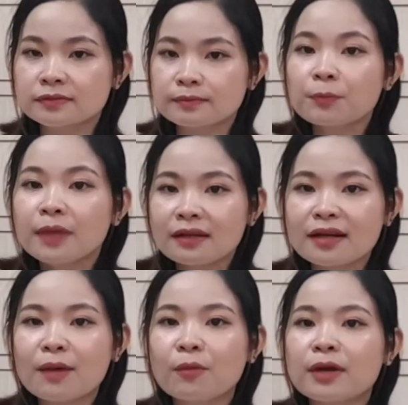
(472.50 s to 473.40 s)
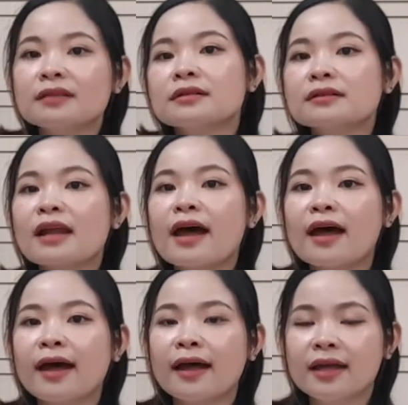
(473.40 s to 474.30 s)
bóc tách ra một cách rất
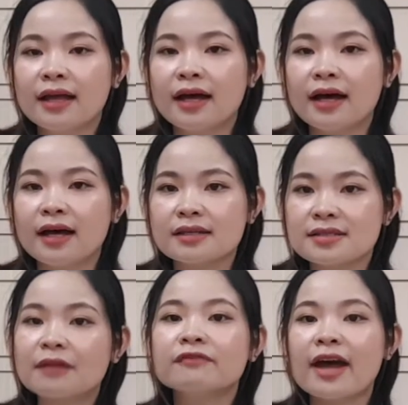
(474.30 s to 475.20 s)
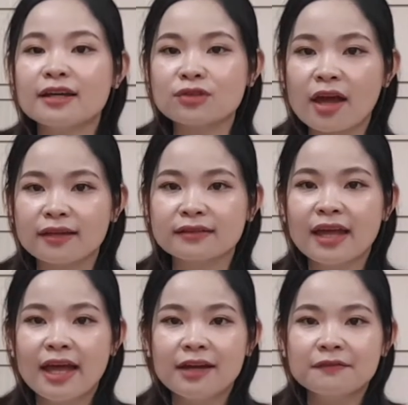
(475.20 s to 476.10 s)
là uh, sạch và an toàn
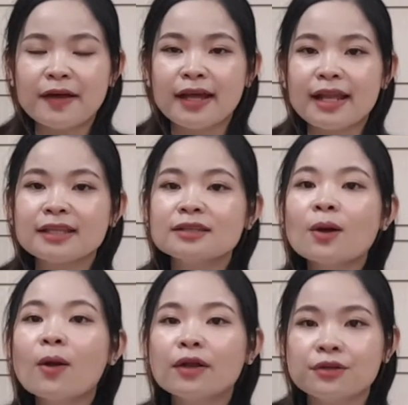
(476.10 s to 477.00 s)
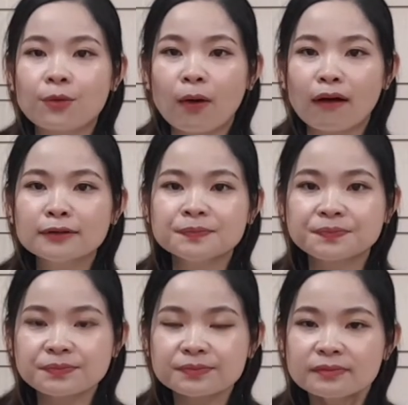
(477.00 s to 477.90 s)
và lá tí tô là diệt khuẩn
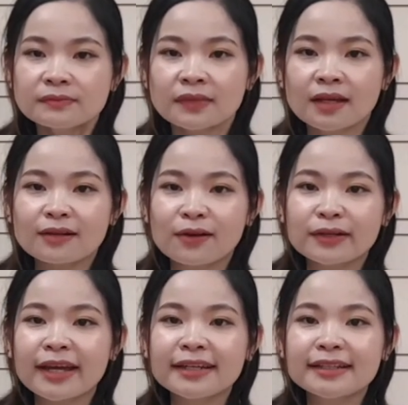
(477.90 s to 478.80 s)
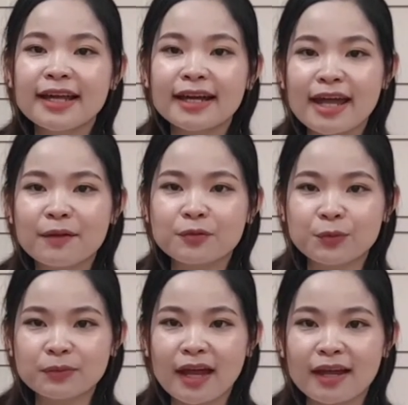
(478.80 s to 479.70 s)
còn cái nha đam của
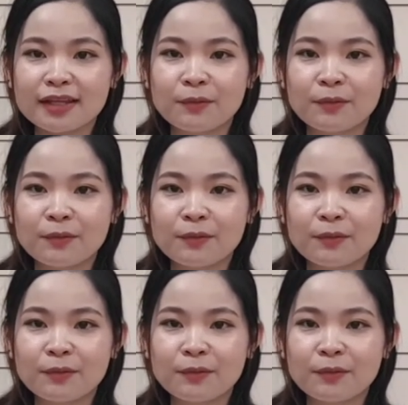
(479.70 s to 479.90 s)
chúng ta thì